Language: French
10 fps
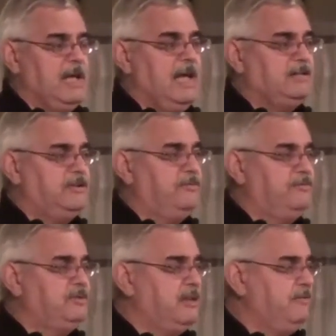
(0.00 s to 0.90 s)
Est-ce que
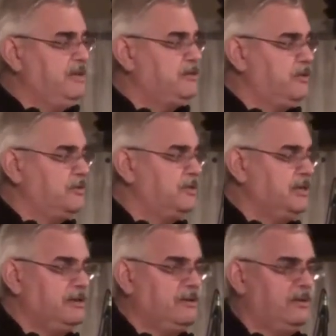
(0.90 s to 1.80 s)
vous savez ce que
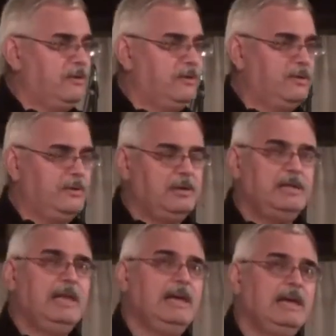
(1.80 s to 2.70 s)
c'est que
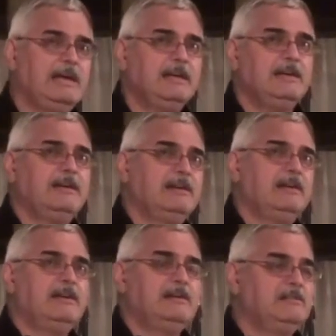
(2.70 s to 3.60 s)
la
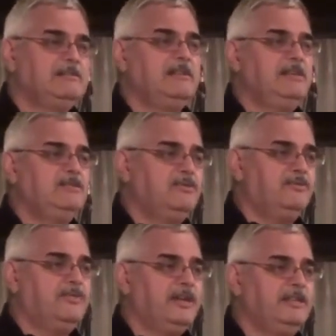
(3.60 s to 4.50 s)

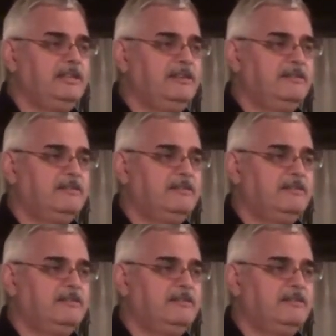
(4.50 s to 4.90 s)
schizophrénie?